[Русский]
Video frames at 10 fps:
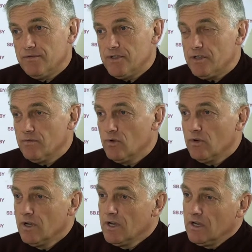в
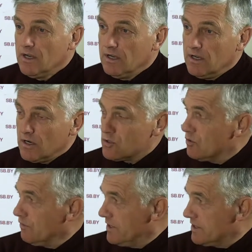зиму
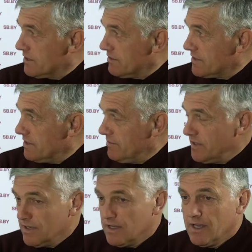хорошо
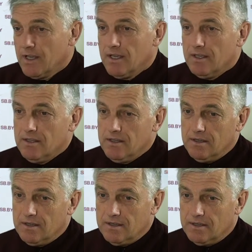вызравшими,
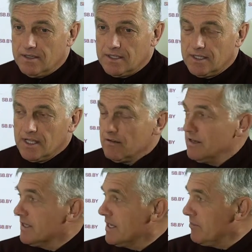не
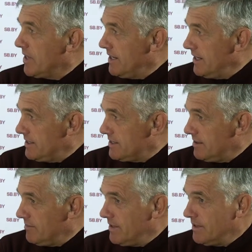задавленные
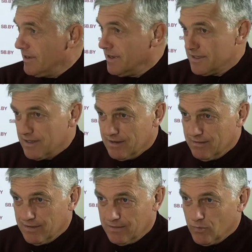болезнями, хотя
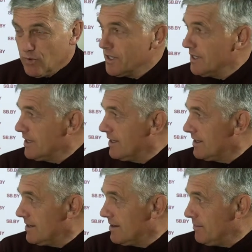вот многие на
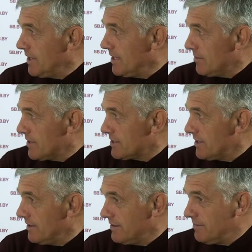это мало
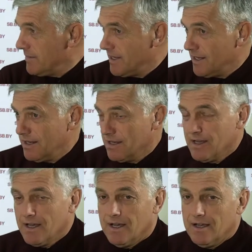обращают внимание,
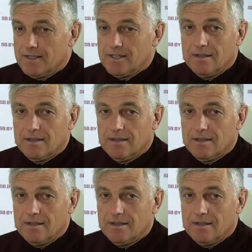а с,